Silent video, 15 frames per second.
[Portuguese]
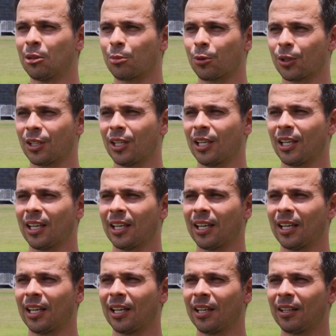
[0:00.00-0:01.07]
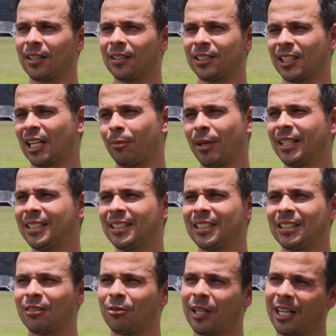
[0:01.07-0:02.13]
Porque antigamente
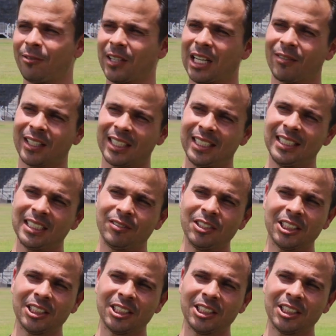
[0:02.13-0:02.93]
o cara ficava 15,